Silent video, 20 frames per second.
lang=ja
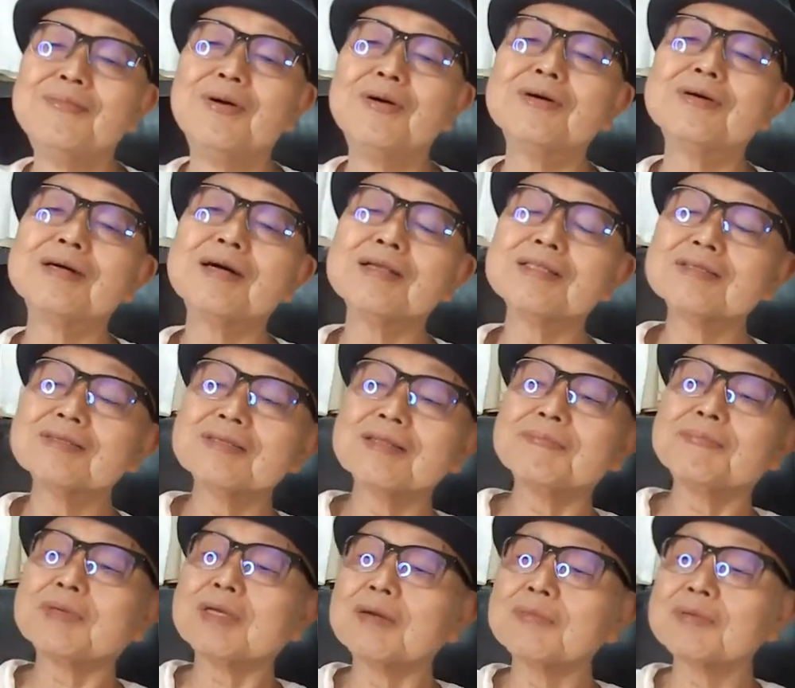僕はそん
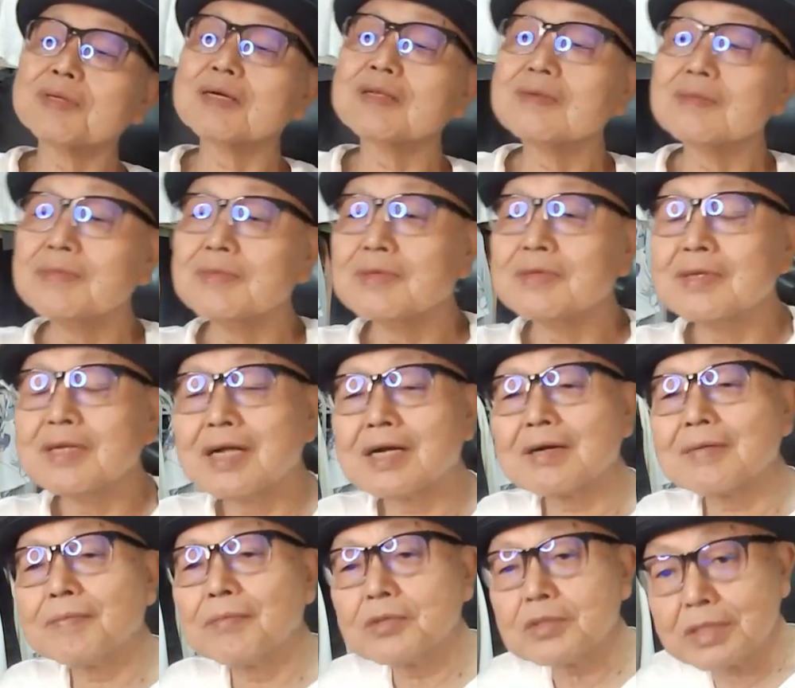なピカピカのものなん
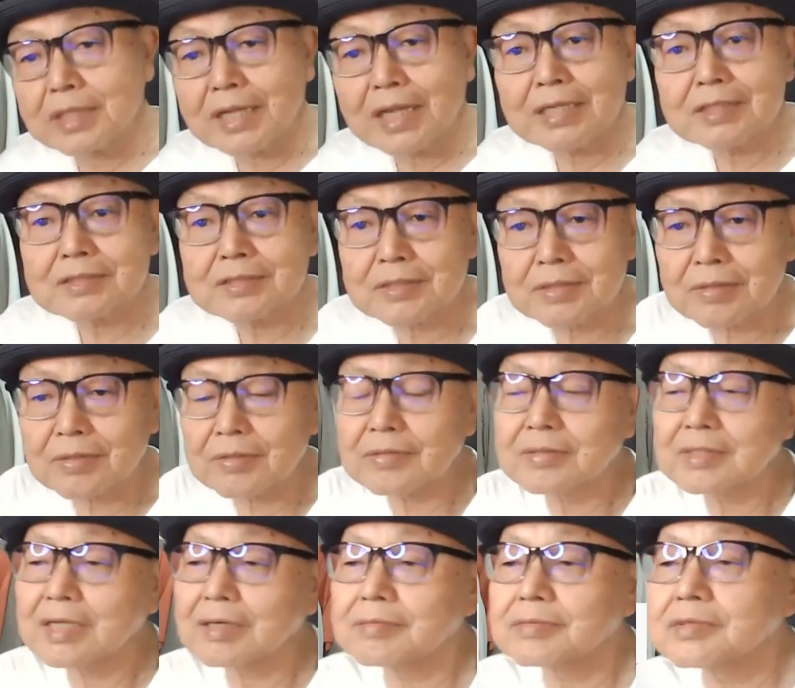か持ってないですよ。
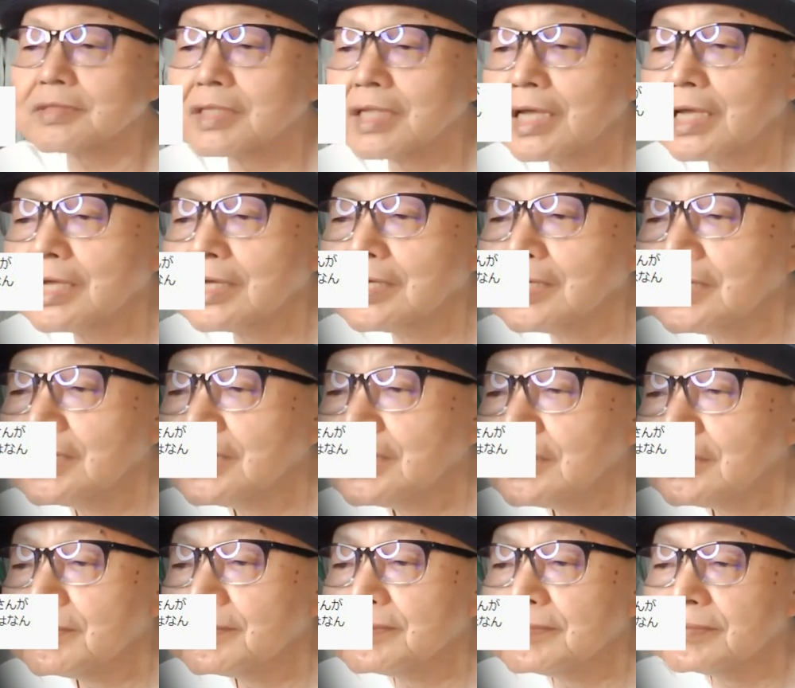多分ね。
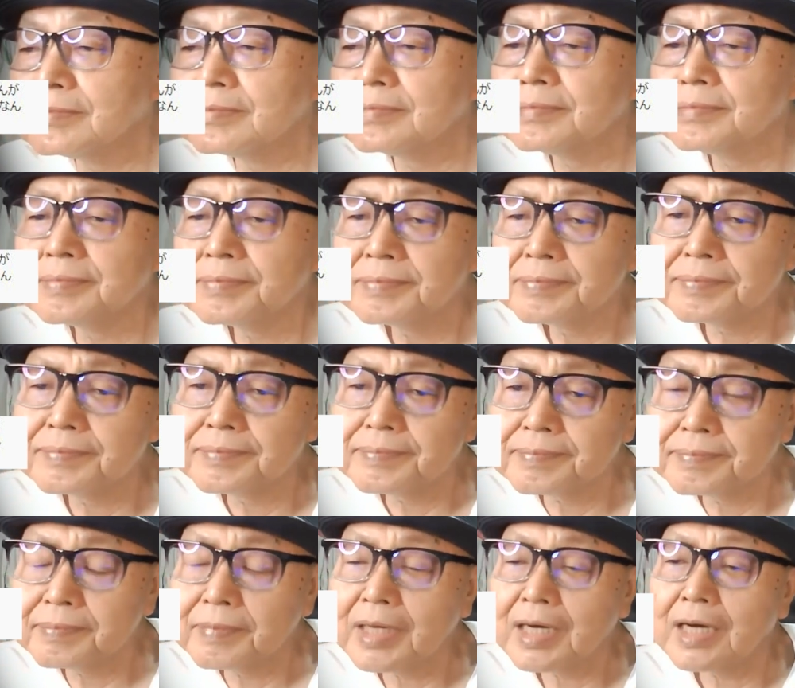うん、
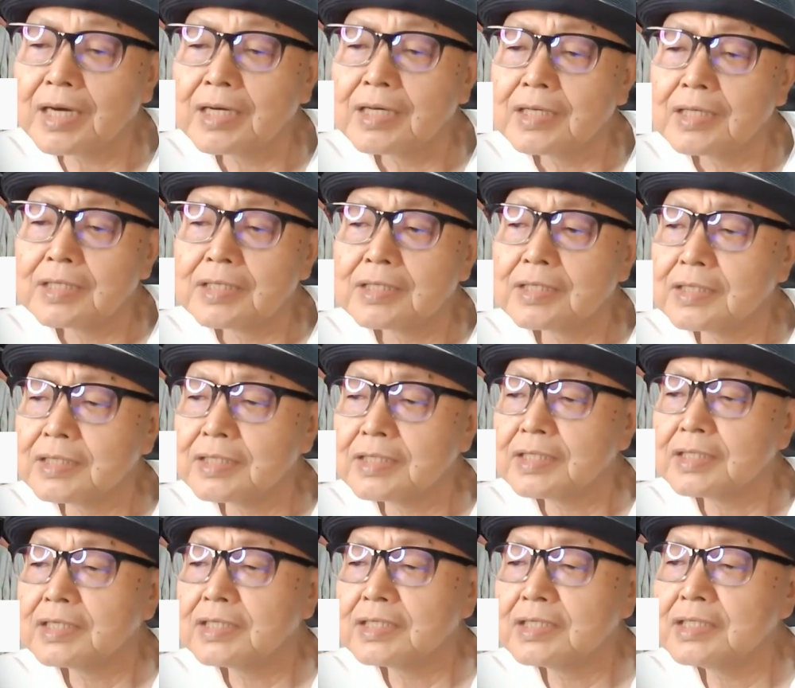まあ、えー、
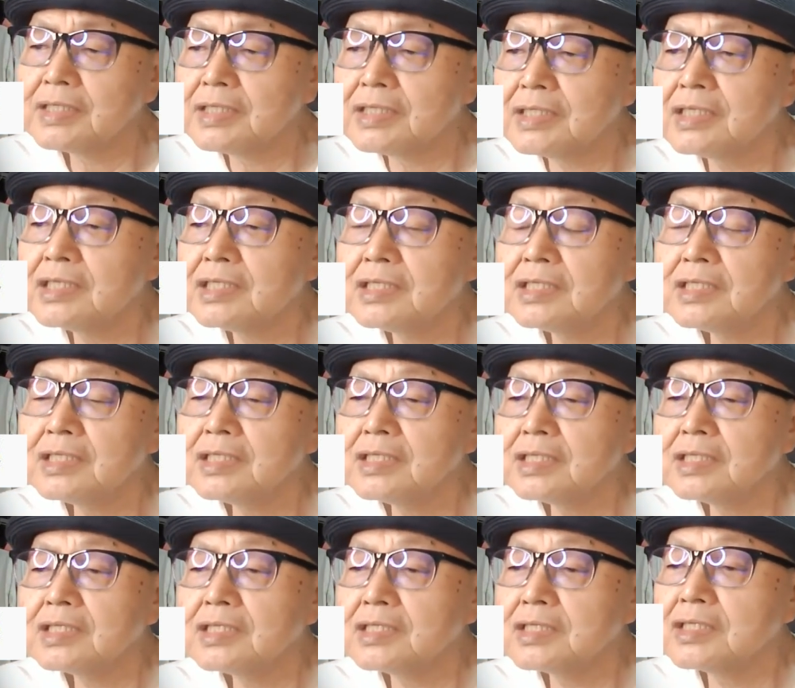
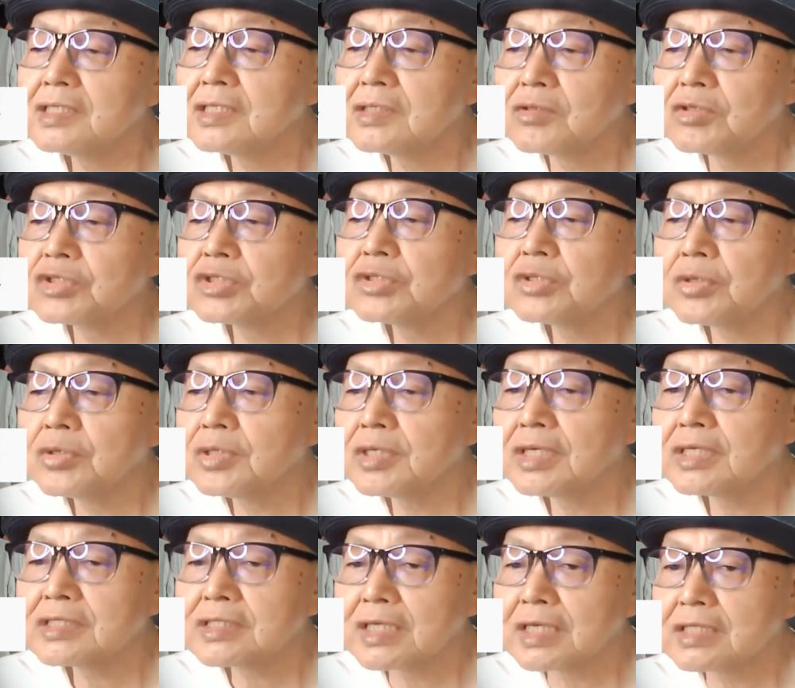いいご守護
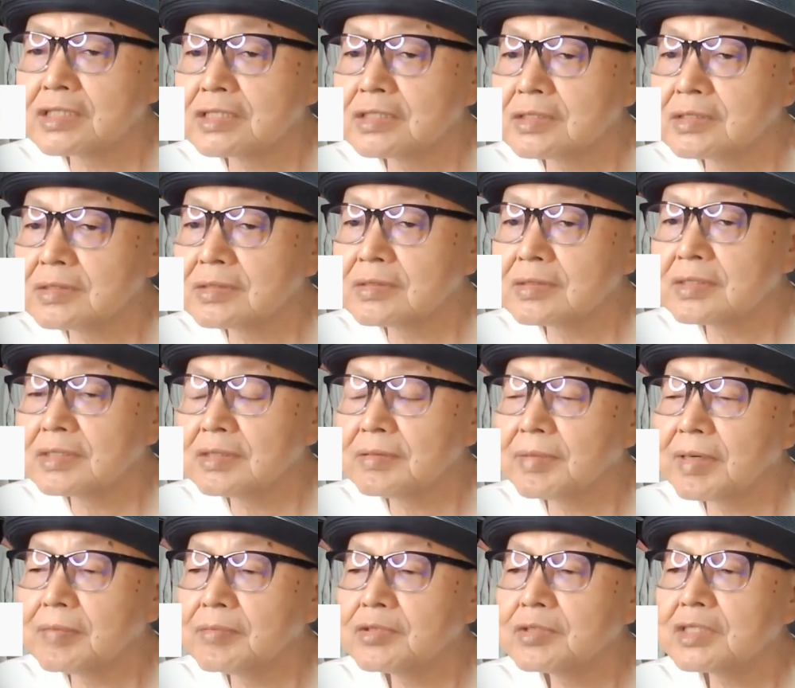霊さん
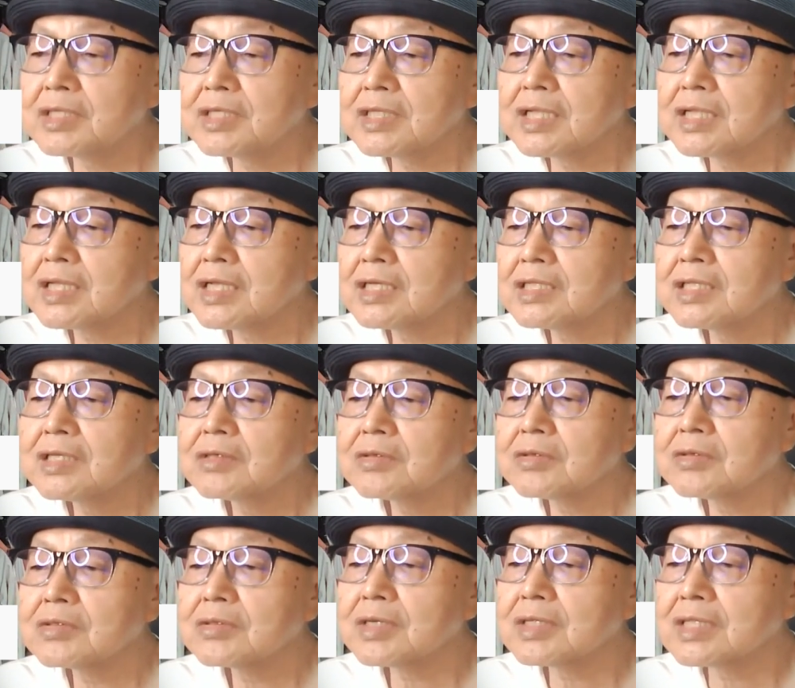に守っていただいてい
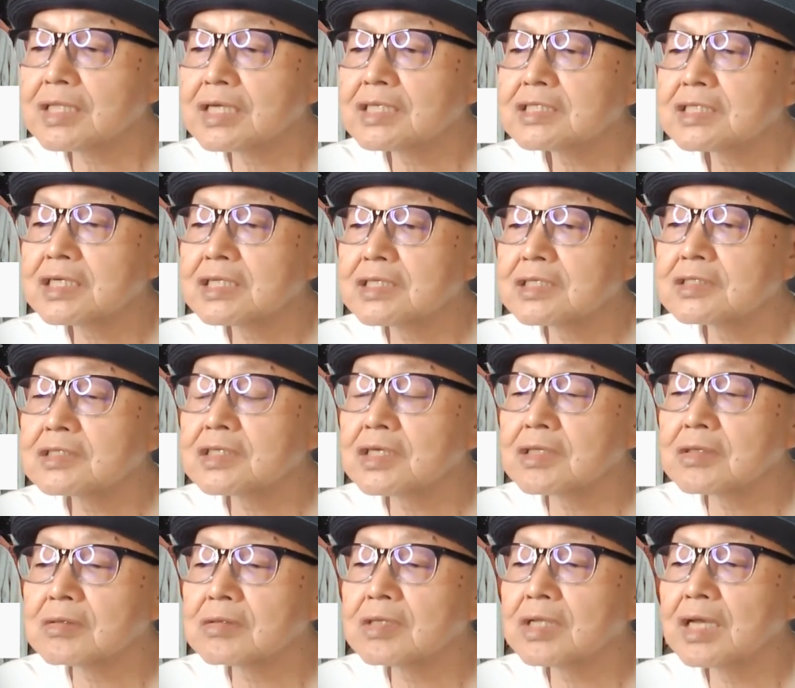ることは確かです
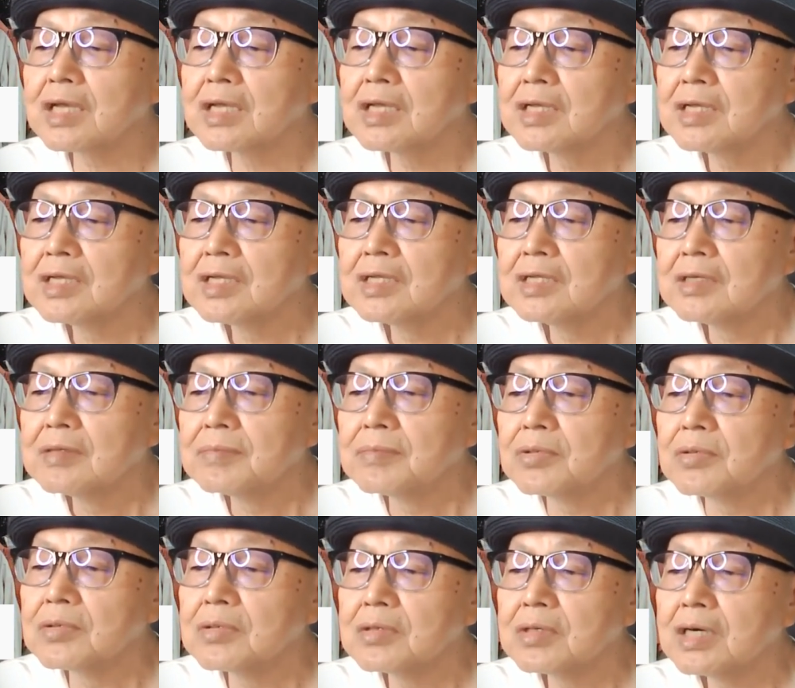けどね。
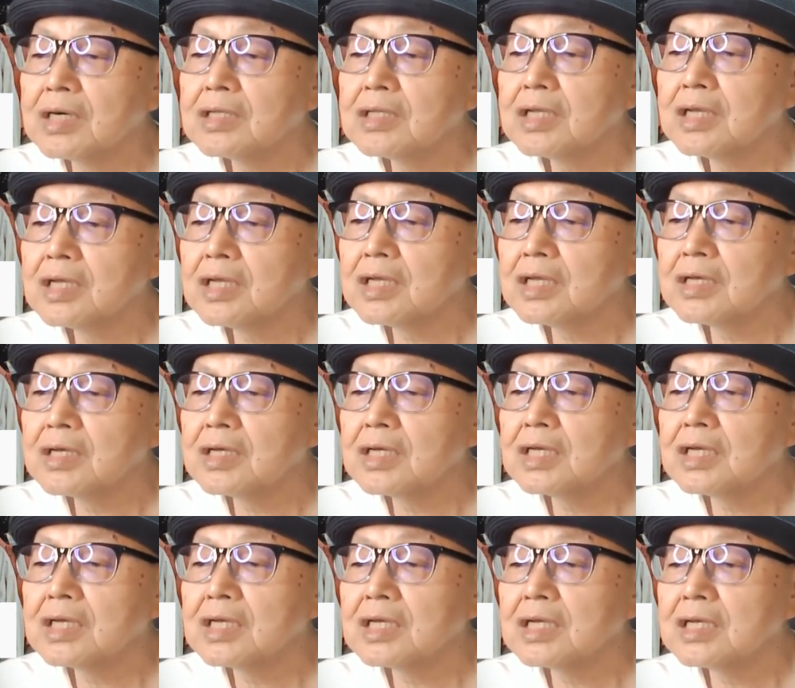僕はね、